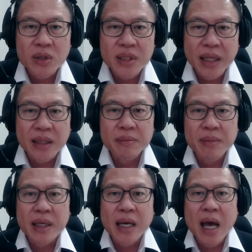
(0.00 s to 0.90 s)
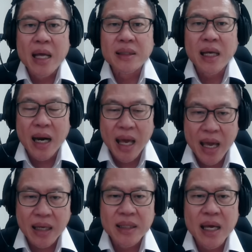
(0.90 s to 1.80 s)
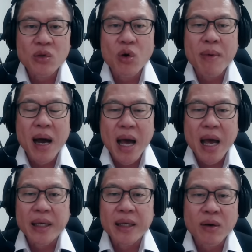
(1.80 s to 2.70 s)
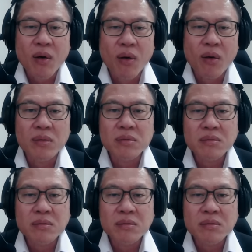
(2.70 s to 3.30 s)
เสร็จมีการแถลงนโยบายของ